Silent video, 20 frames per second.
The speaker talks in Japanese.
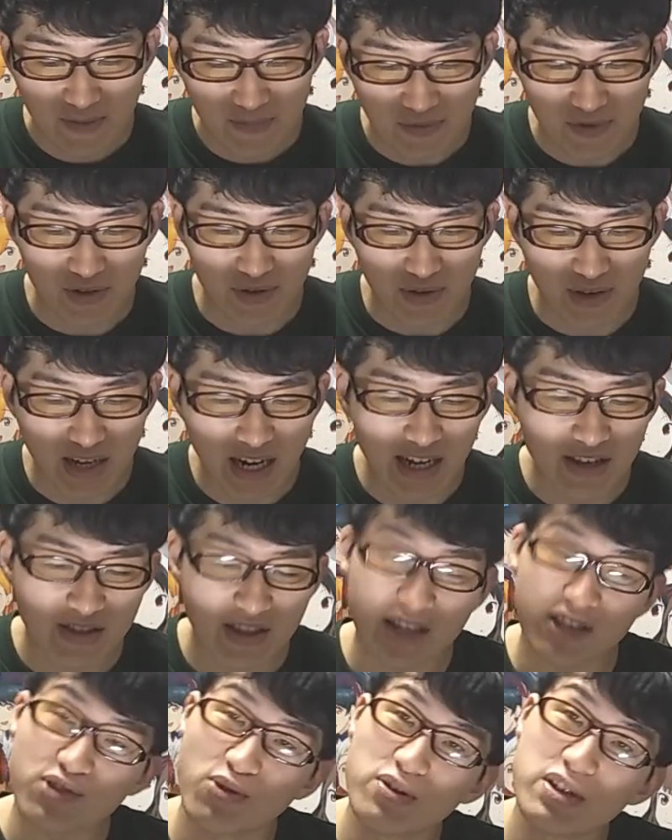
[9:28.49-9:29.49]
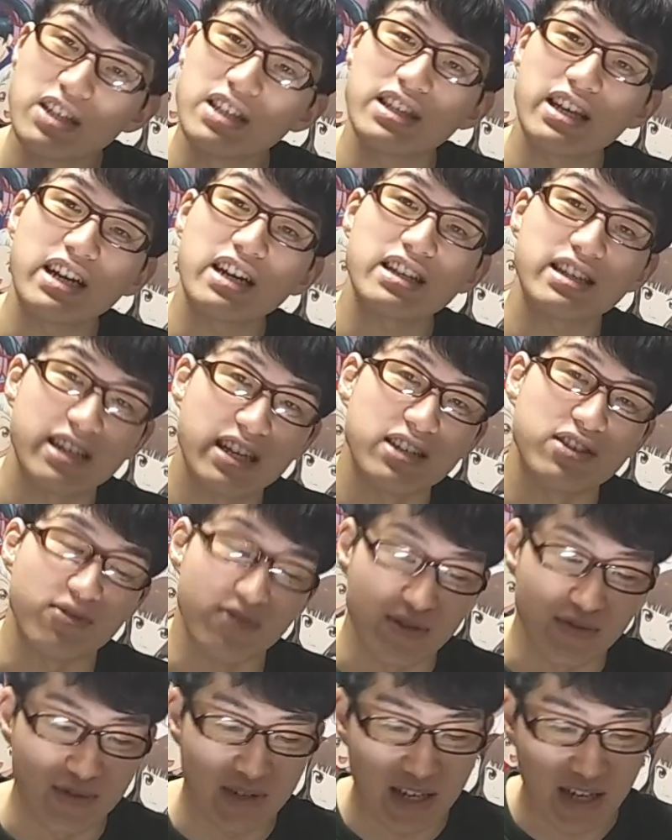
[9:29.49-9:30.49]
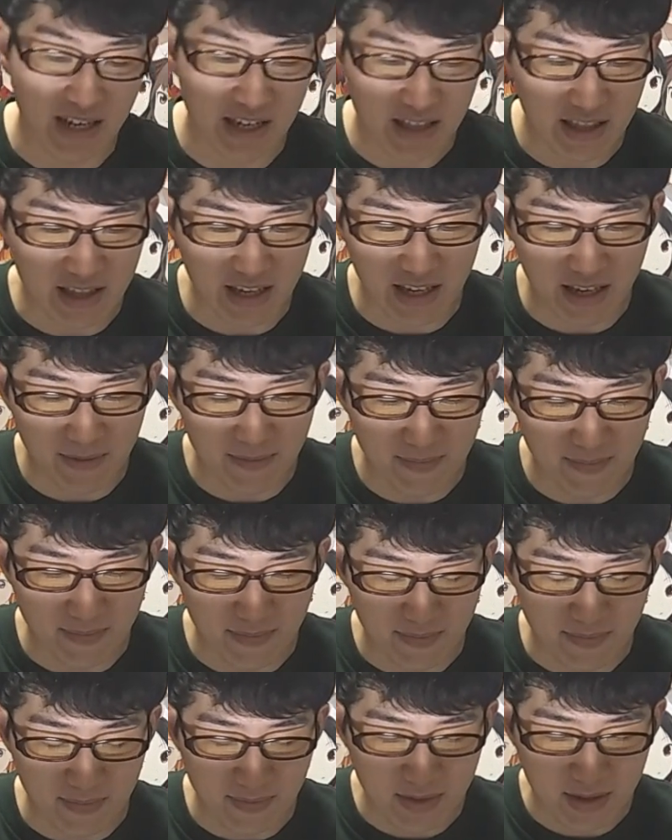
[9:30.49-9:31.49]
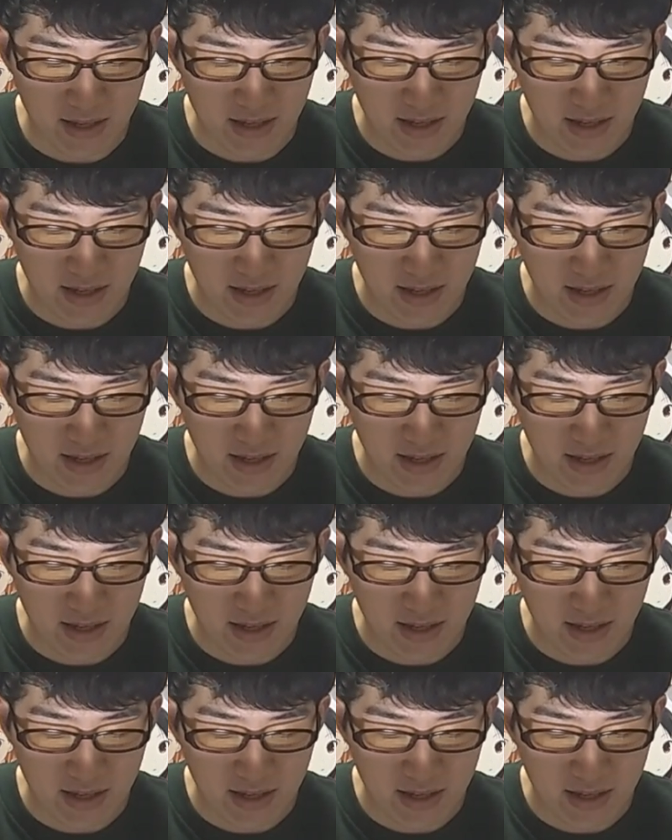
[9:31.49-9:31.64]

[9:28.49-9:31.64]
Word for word: うん、そう、意外とね、初日だけじゃないんですよね、売り上げって。うん。